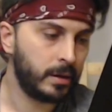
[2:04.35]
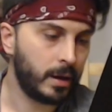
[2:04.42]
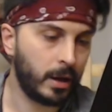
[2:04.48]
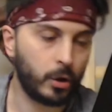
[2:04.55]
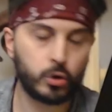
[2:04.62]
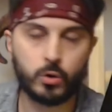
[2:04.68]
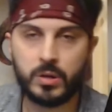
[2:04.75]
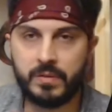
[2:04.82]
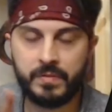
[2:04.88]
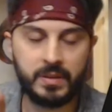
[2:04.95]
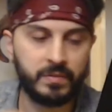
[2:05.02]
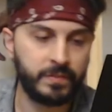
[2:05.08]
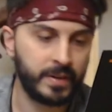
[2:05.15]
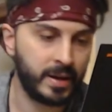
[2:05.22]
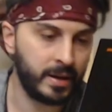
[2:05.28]
alors je lis
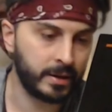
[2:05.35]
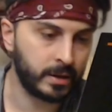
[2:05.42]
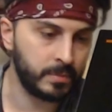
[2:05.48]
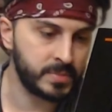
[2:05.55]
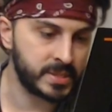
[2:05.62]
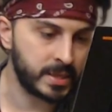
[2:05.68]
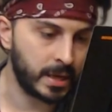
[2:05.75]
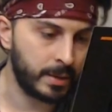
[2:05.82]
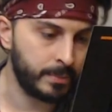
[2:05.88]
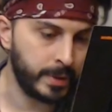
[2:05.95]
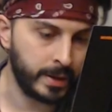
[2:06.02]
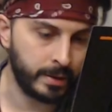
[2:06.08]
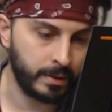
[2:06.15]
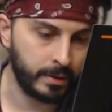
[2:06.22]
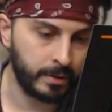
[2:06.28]
vite fait, hein, comme ça,
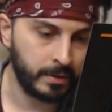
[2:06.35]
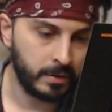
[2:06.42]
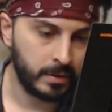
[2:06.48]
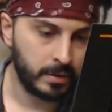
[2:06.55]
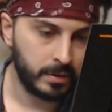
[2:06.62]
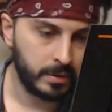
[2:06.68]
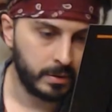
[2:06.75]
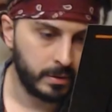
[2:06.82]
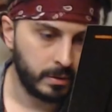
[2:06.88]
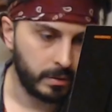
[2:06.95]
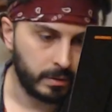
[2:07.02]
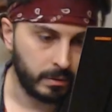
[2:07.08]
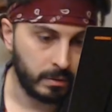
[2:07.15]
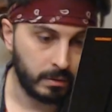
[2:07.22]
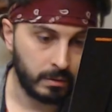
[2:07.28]
mais euh,
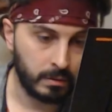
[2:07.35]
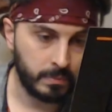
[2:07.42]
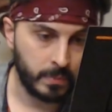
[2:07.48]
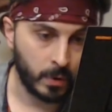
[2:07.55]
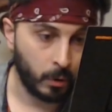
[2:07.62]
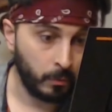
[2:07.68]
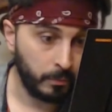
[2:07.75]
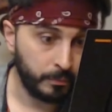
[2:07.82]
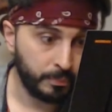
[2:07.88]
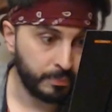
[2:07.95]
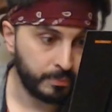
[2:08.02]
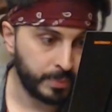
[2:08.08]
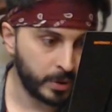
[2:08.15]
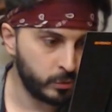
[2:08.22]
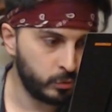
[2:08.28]
euh, non,
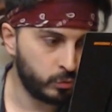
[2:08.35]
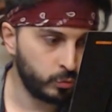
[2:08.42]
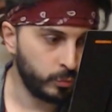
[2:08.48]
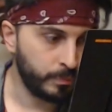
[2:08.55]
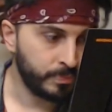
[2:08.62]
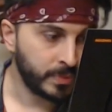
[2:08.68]
pas du tout.